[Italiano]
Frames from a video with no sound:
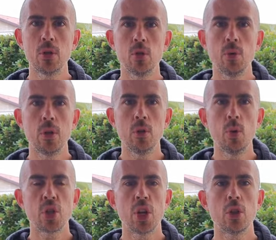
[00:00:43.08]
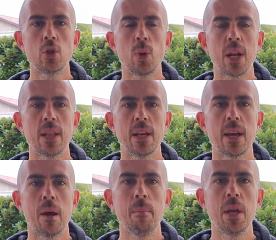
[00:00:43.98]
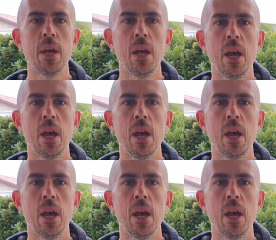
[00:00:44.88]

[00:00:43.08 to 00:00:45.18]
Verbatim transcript: di soli 240 grammi,